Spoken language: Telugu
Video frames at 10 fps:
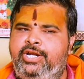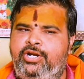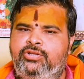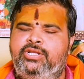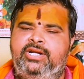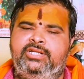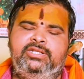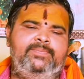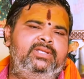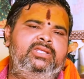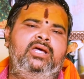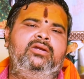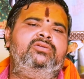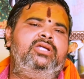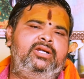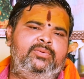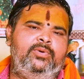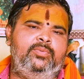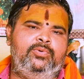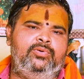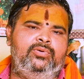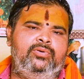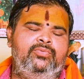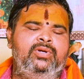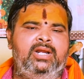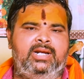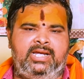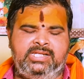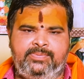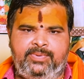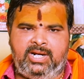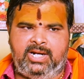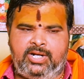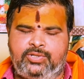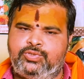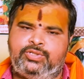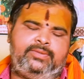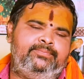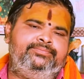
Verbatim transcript: ఏడో తారీఖు నుంచి పద్నాలుగో తారీఖు లోపు ఉన్న రాశి ఫలాలలో చూద్దాం